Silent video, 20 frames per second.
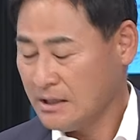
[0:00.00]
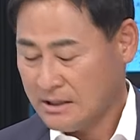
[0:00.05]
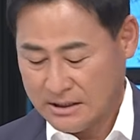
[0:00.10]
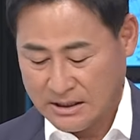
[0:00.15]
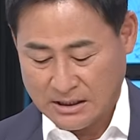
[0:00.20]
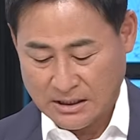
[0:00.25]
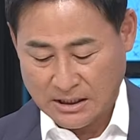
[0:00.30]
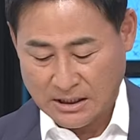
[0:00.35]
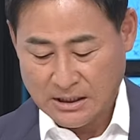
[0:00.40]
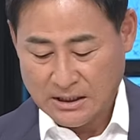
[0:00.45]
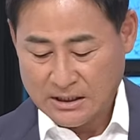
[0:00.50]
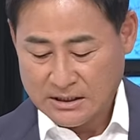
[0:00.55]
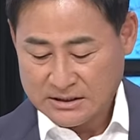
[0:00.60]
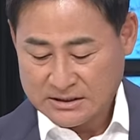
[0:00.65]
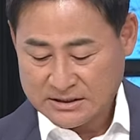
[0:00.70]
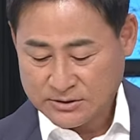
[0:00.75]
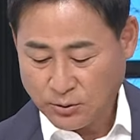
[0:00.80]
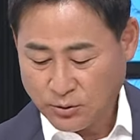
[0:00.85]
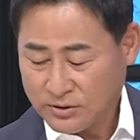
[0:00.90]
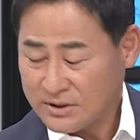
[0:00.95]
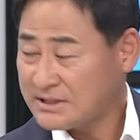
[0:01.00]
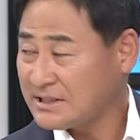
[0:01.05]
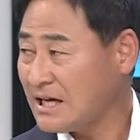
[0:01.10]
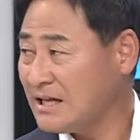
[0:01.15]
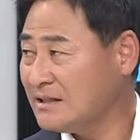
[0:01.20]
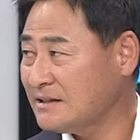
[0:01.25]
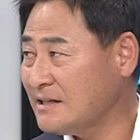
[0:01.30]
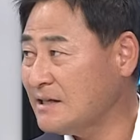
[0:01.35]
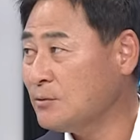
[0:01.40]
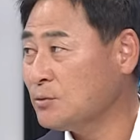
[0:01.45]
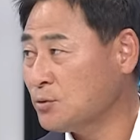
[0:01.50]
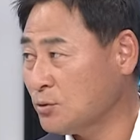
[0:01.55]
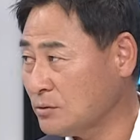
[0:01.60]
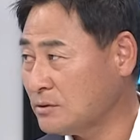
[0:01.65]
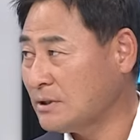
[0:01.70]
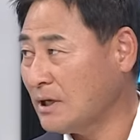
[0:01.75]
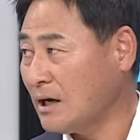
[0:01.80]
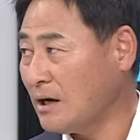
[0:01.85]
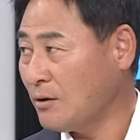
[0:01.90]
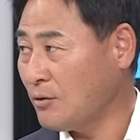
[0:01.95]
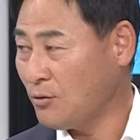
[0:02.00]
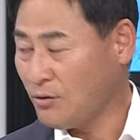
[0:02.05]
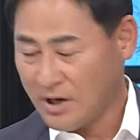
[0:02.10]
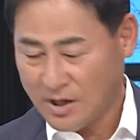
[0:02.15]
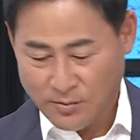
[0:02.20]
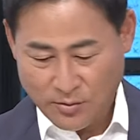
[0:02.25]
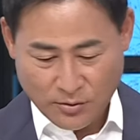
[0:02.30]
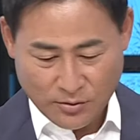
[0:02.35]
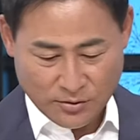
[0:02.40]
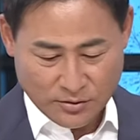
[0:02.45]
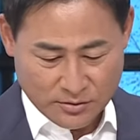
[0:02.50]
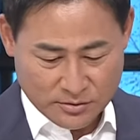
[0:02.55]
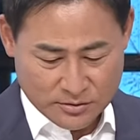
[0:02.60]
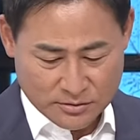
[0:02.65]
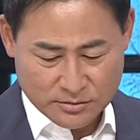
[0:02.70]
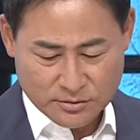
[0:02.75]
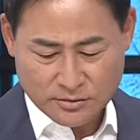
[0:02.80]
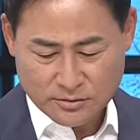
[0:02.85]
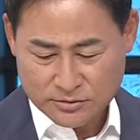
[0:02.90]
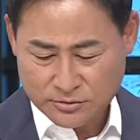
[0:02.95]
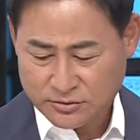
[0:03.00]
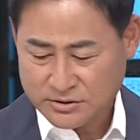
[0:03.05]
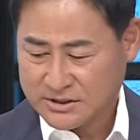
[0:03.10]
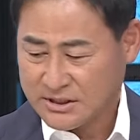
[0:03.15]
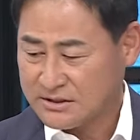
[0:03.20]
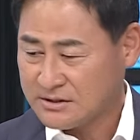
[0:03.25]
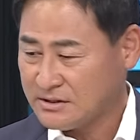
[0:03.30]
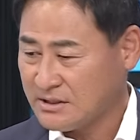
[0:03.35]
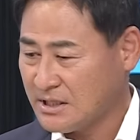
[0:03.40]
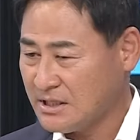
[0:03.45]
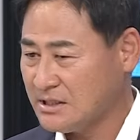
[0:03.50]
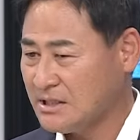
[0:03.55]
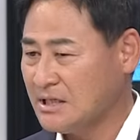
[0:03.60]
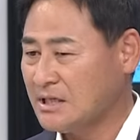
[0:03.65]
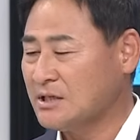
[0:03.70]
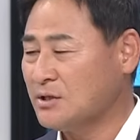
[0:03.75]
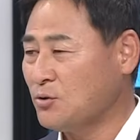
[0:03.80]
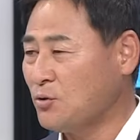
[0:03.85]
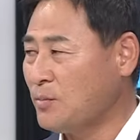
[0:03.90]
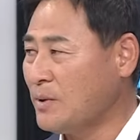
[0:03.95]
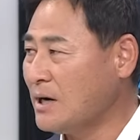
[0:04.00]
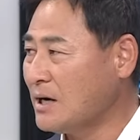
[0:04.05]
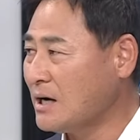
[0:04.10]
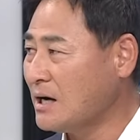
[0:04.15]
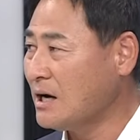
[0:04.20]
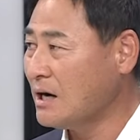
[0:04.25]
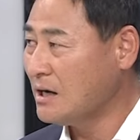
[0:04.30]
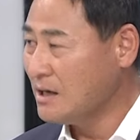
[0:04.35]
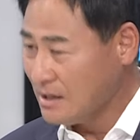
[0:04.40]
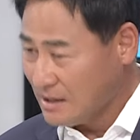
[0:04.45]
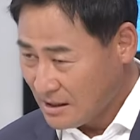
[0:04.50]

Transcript: だからそこで3点を取った、はい、フォアボール、としてつないで4番が、